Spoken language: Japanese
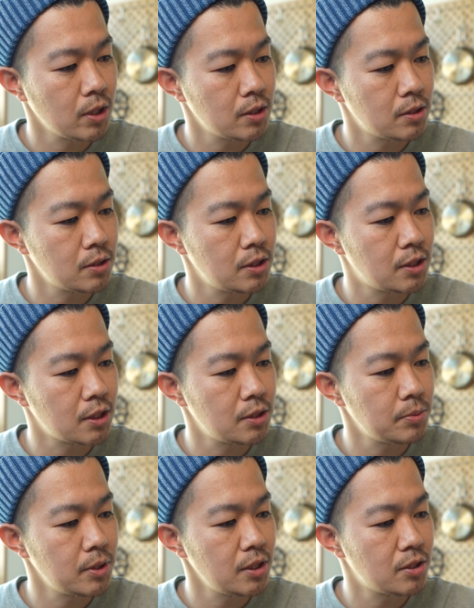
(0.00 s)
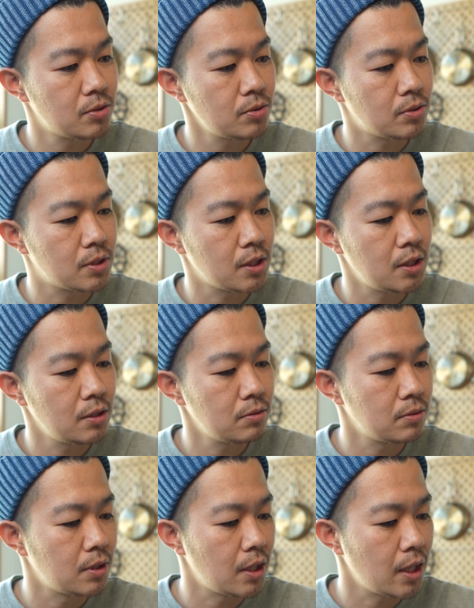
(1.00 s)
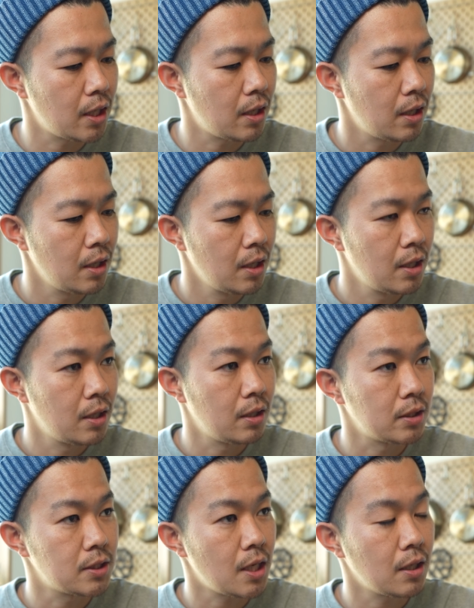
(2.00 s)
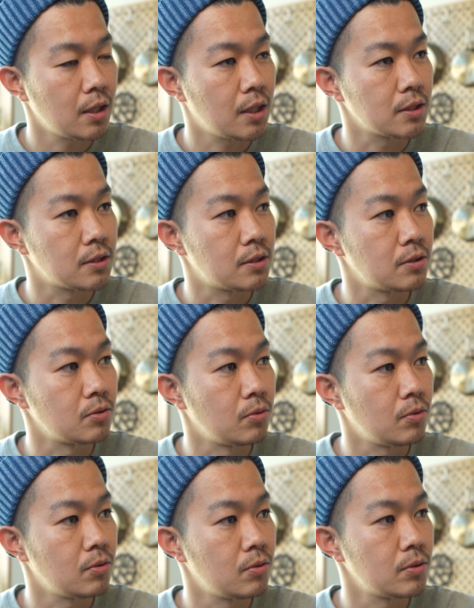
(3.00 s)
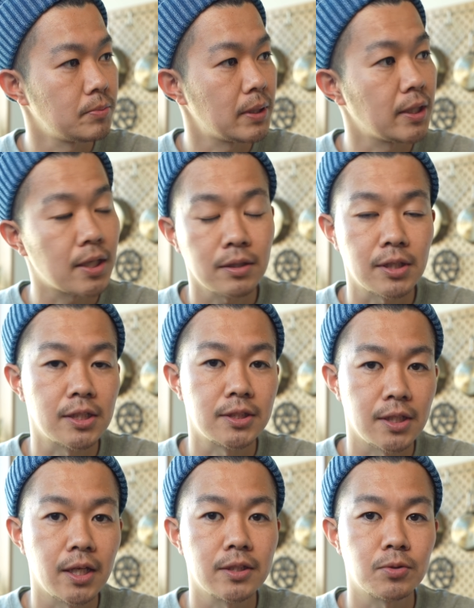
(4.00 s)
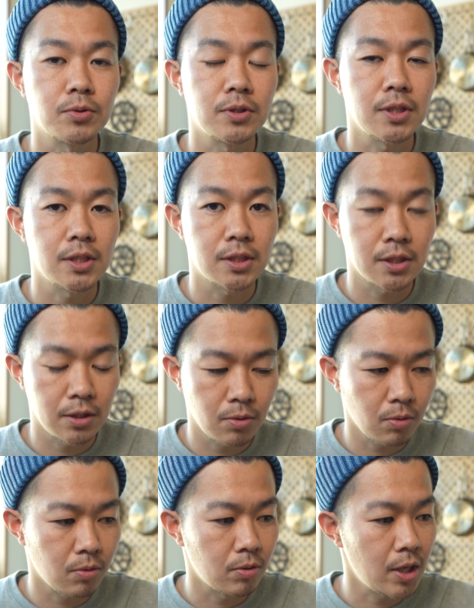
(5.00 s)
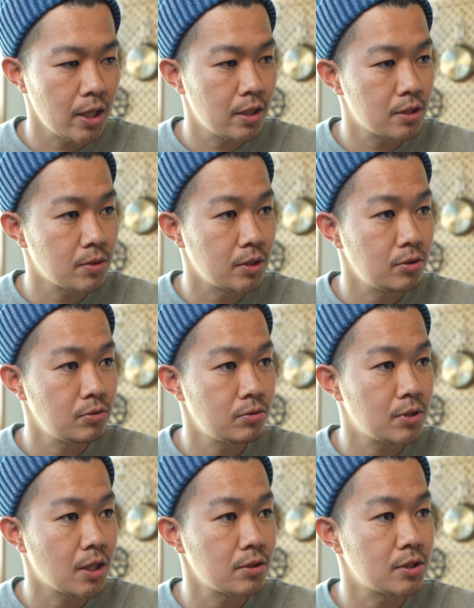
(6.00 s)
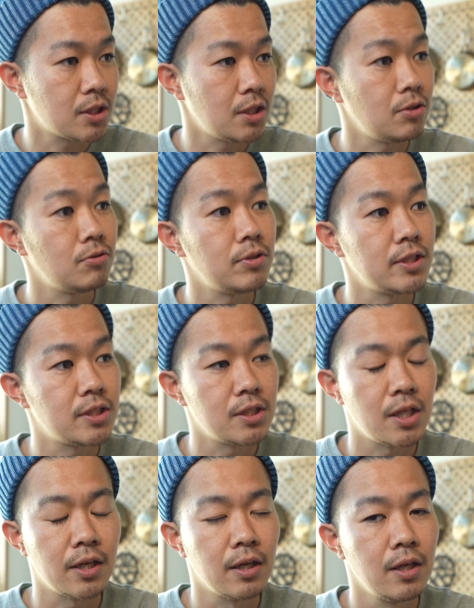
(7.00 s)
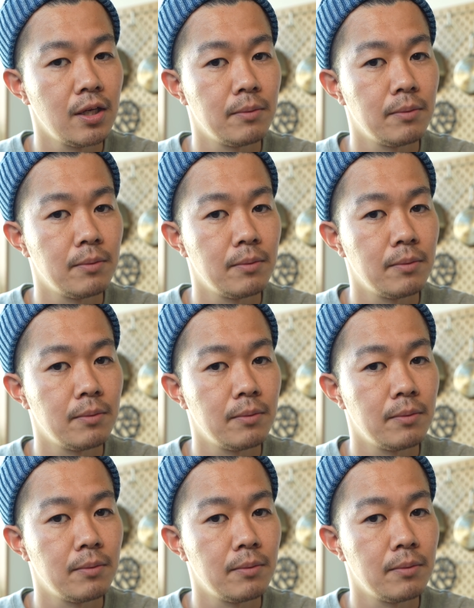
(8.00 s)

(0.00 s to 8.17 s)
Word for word: 月久しぶりにスーツ着るんで3月の真ん中ぐらいですね、卒園式と、来月は入学式、入園式で、